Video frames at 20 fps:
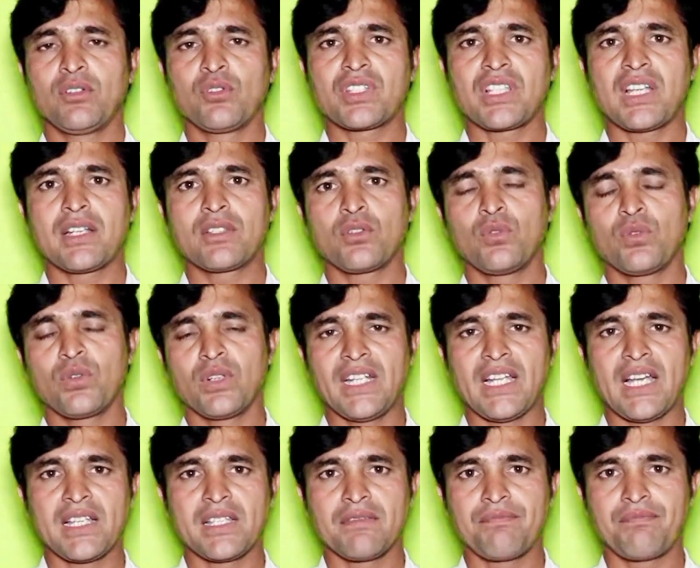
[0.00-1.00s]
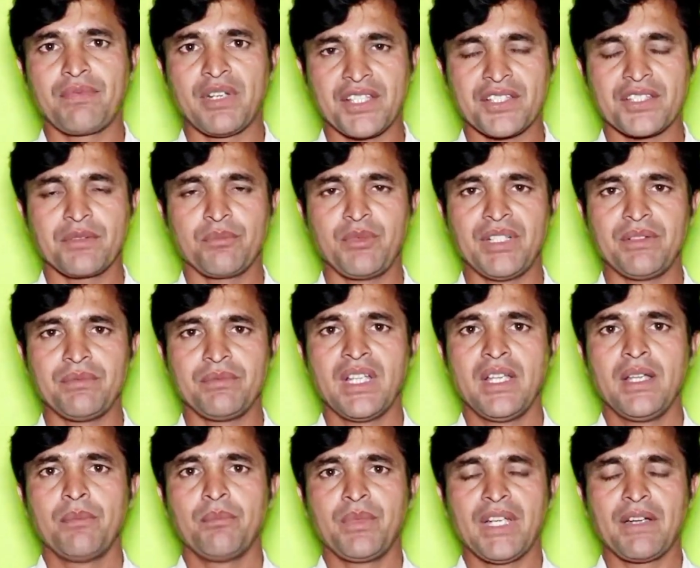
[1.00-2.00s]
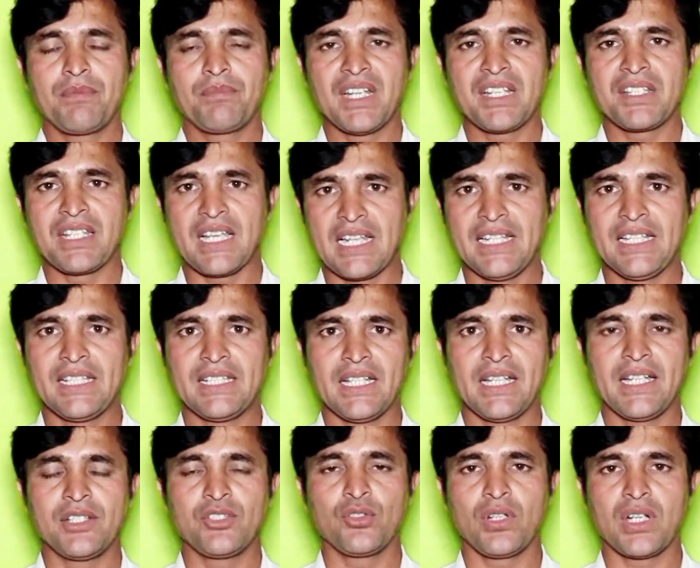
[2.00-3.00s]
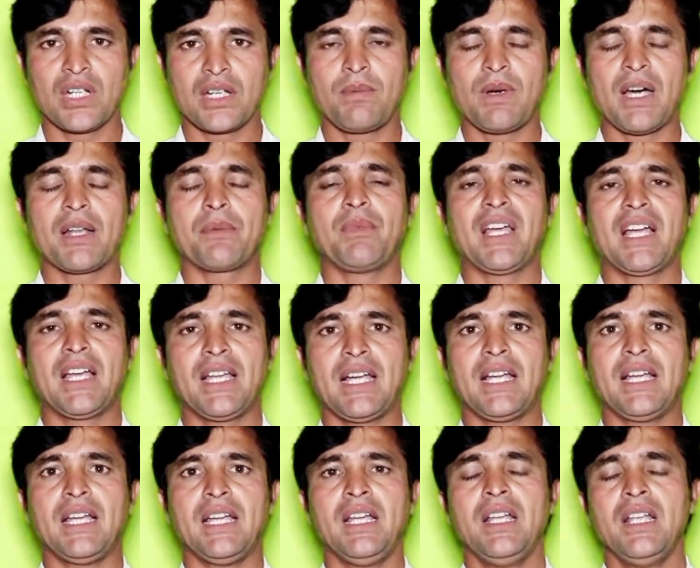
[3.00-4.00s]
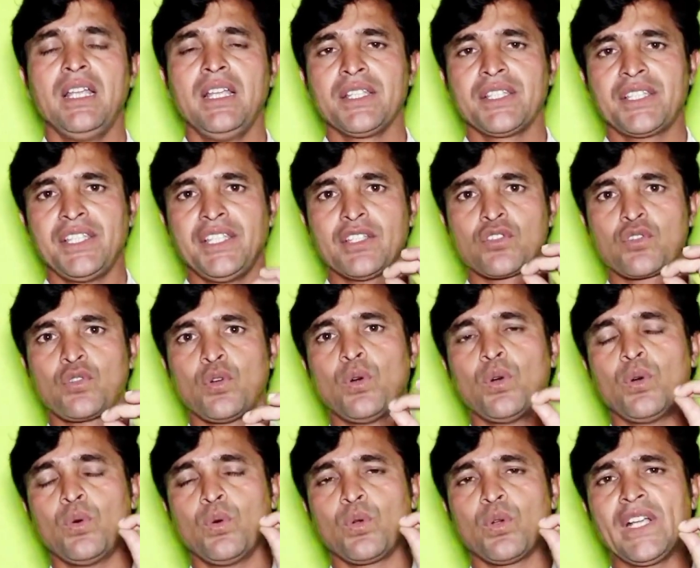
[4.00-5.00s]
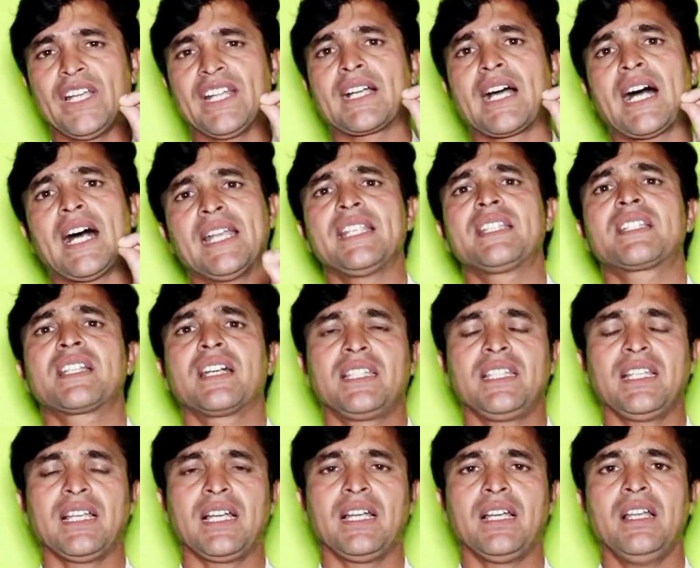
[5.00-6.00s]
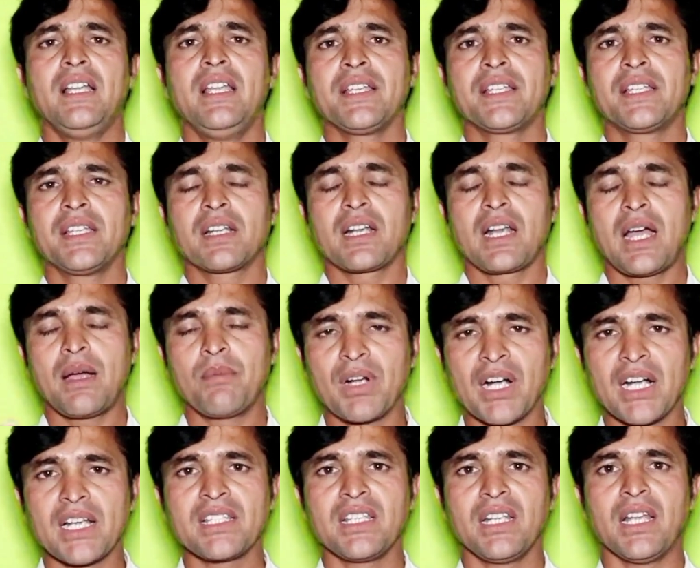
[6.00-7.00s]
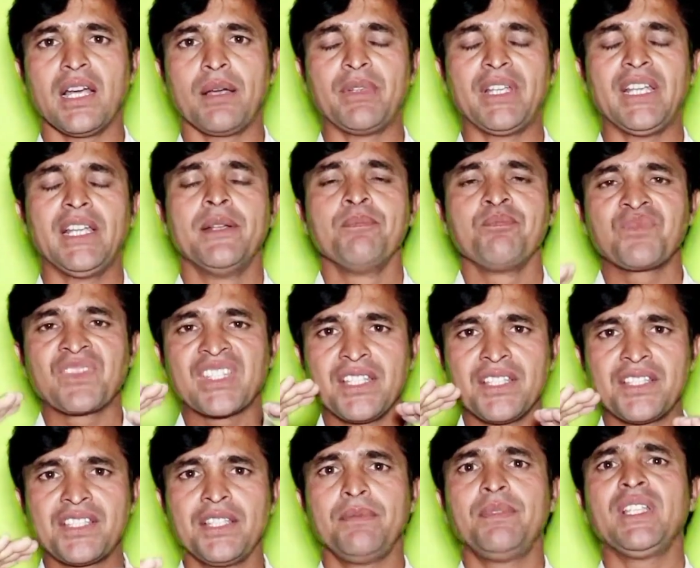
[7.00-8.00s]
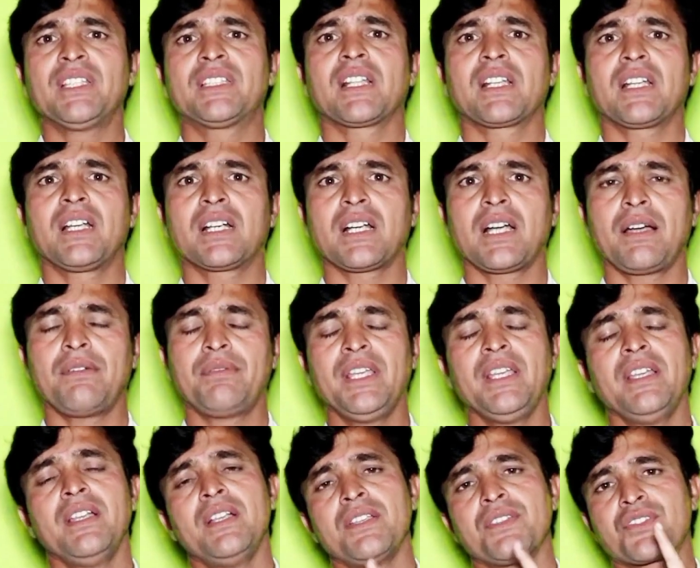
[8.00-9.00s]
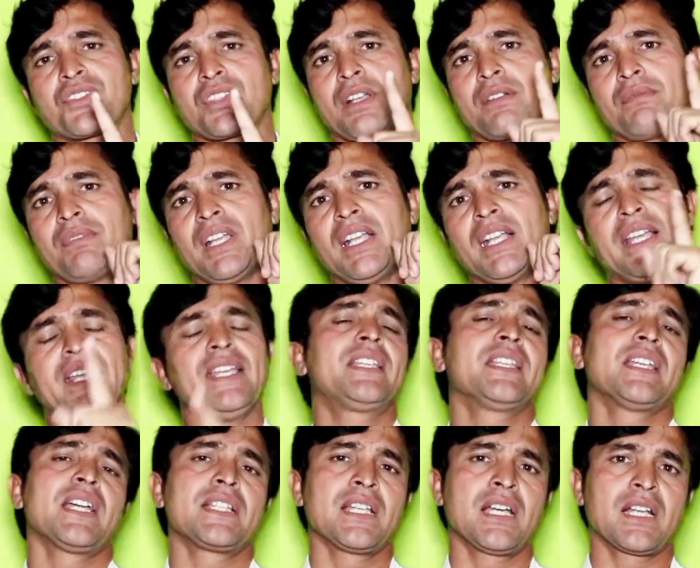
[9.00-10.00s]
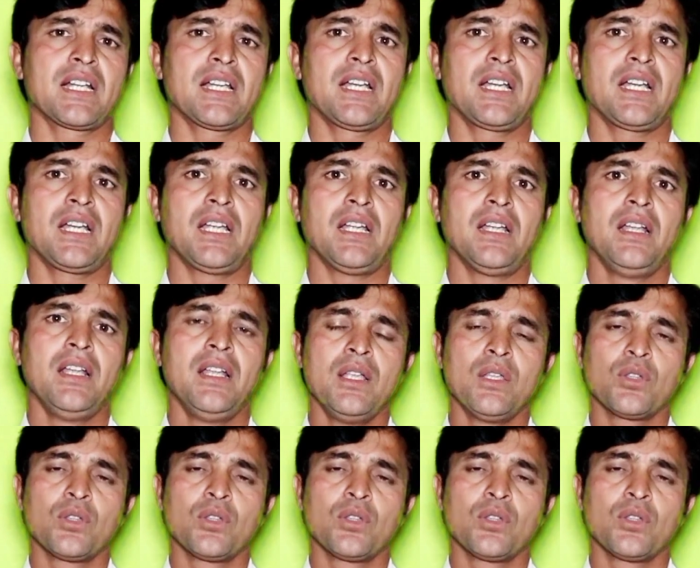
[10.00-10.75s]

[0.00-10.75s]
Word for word: अनुसार जो उन्होंने आज प्रेस में अपना जारी किया है जो अखबार में आया है कि इसको उन्होंने खारिज कर दिया है कि रामगढ़ जिला में किसी भी तरह का भी सर्वे नहीं किया जा रहा है